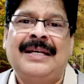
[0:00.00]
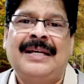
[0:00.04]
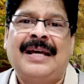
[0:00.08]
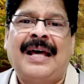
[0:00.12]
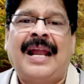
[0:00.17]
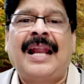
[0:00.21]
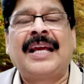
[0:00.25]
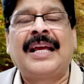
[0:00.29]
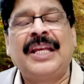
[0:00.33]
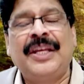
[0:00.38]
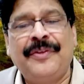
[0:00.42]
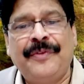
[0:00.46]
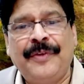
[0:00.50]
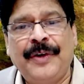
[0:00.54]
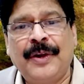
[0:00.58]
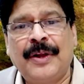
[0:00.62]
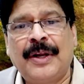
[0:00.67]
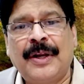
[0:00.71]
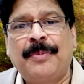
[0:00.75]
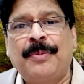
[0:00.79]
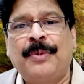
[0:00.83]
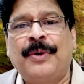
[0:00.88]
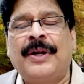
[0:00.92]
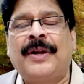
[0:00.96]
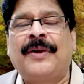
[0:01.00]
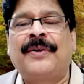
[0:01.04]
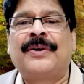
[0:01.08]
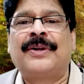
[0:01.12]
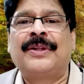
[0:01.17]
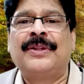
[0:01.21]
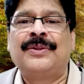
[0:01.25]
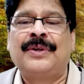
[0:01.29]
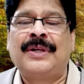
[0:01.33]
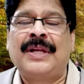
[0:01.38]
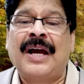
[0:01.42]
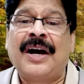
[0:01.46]
అలాగే ఈ వీడియోలు అప్లోడ్
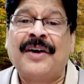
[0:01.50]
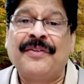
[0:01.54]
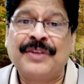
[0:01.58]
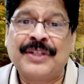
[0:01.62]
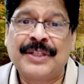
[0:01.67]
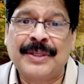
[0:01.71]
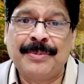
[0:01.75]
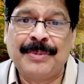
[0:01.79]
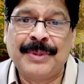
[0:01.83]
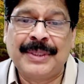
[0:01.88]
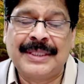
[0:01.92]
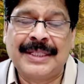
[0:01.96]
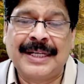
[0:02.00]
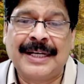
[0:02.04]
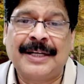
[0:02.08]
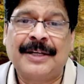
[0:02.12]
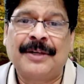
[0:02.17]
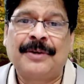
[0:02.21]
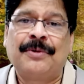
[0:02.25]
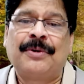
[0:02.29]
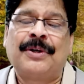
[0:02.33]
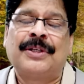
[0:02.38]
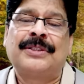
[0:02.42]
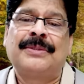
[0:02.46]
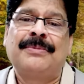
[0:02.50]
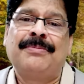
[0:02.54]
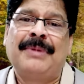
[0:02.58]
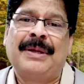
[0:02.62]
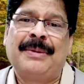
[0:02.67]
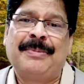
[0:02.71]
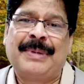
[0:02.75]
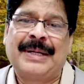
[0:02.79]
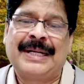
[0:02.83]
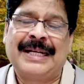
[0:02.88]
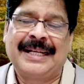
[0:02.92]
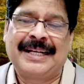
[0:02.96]
అవడంతోనే ఆ విషయం మీకు తెలియడం కోసం
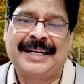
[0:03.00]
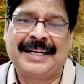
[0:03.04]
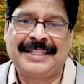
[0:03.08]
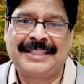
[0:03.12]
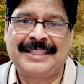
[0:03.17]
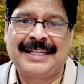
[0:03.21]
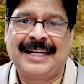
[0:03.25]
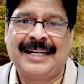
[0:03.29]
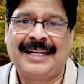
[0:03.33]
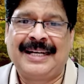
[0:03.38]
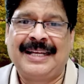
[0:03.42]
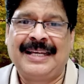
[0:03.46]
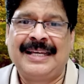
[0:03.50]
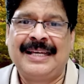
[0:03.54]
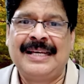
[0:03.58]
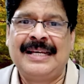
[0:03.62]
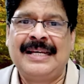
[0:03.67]
బెల్ బటన్ క్లిక్ చేయండి